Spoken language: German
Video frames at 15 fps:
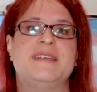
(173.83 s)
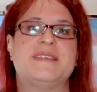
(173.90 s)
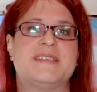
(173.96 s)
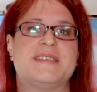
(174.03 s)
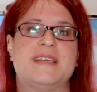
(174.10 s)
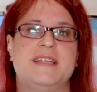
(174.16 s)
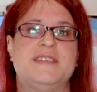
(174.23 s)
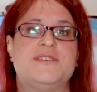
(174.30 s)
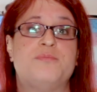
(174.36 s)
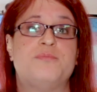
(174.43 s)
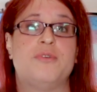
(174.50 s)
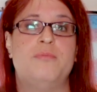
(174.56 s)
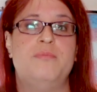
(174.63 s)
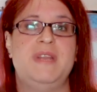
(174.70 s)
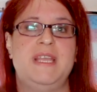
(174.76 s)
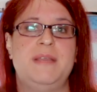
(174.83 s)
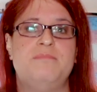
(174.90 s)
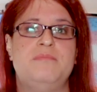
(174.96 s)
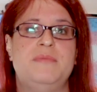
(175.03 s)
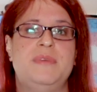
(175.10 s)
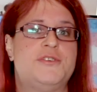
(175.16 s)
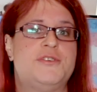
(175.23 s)
Es kann zu
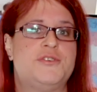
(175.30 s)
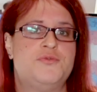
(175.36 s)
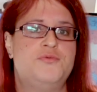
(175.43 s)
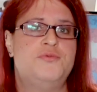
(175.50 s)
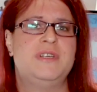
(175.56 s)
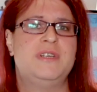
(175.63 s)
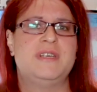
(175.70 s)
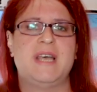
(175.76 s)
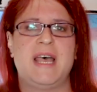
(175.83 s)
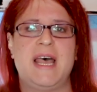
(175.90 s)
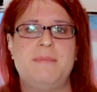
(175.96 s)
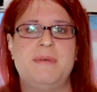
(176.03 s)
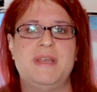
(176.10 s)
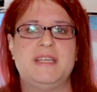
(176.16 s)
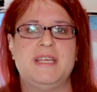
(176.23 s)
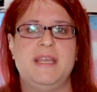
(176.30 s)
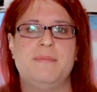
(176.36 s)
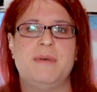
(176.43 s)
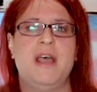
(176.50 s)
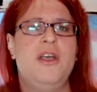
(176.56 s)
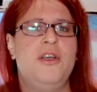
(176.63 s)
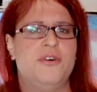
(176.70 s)
Problemen mit Schule,
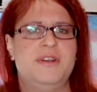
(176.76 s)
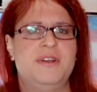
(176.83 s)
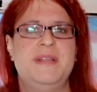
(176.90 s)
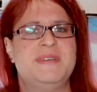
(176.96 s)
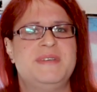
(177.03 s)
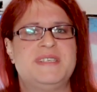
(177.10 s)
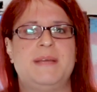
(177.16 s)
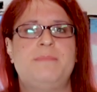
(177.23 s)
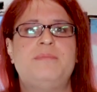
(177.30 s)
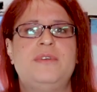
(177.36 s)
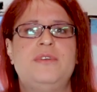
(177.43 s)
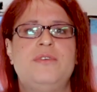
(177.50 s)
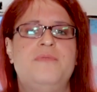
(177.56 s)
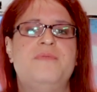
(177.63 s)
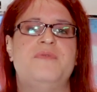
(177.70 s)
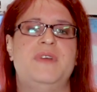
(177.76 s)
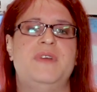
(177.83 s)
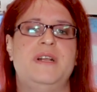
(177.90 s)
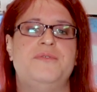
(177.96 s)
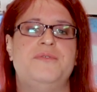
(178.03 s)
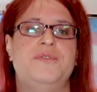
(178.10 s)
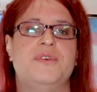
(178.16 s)
Arbeitgeber und dem gesamten
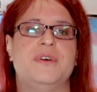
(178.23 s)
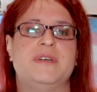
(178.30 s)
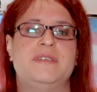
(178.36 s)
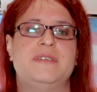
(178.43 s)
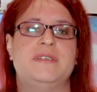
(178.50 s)
Umfeld führen.